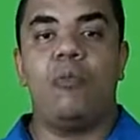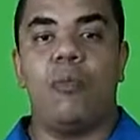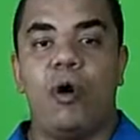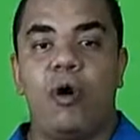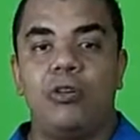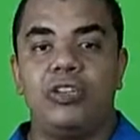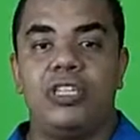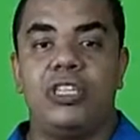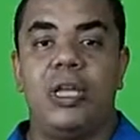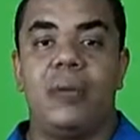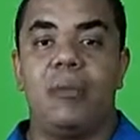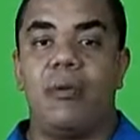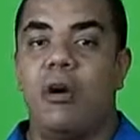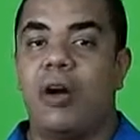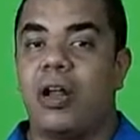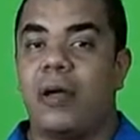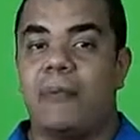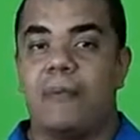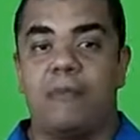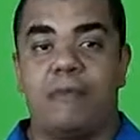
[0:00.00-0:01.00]
o molde
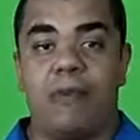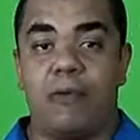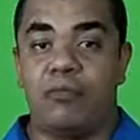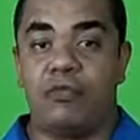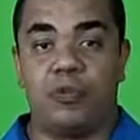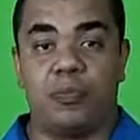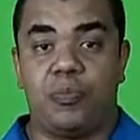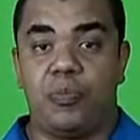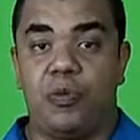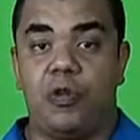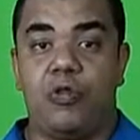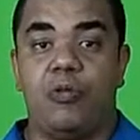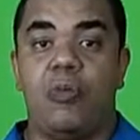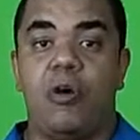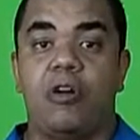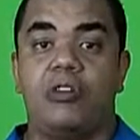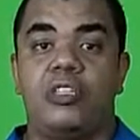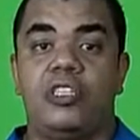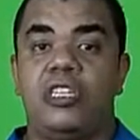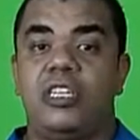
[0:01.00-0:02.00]
demora, vamos supor, o
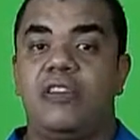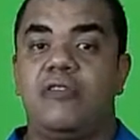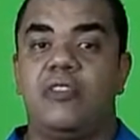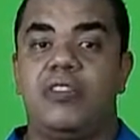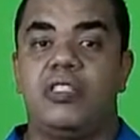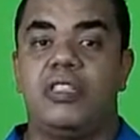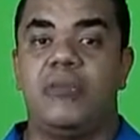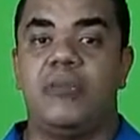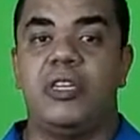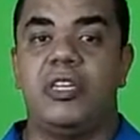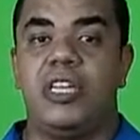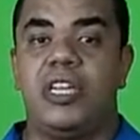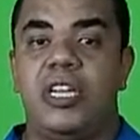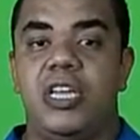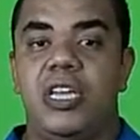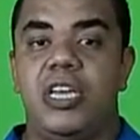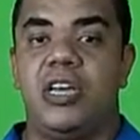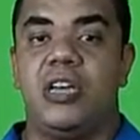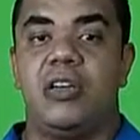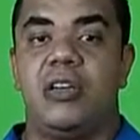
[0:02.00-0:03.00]
molde que você
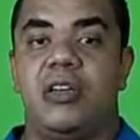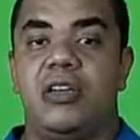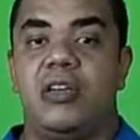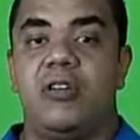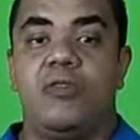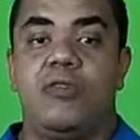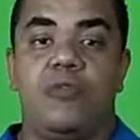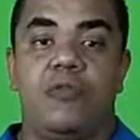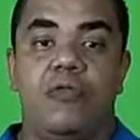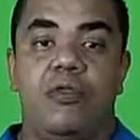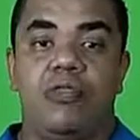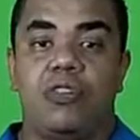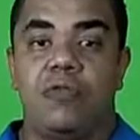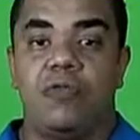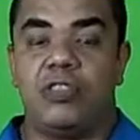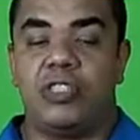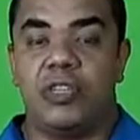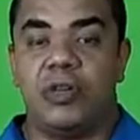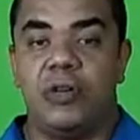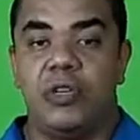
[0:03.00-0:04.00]
mediria, o bom que
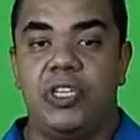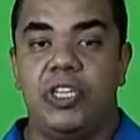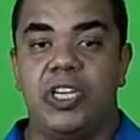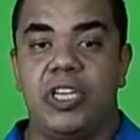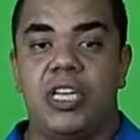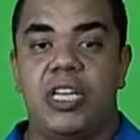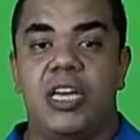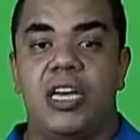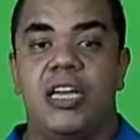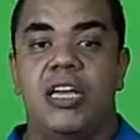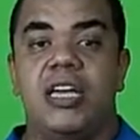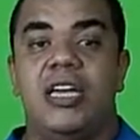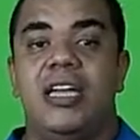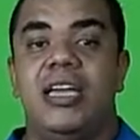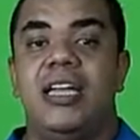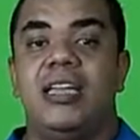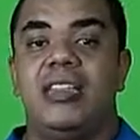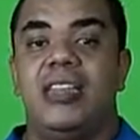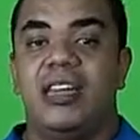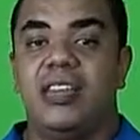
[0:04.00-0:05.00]
você mediria
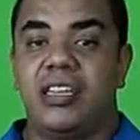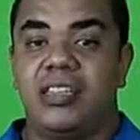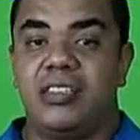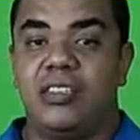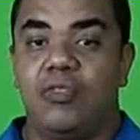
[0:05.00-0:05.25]
em 30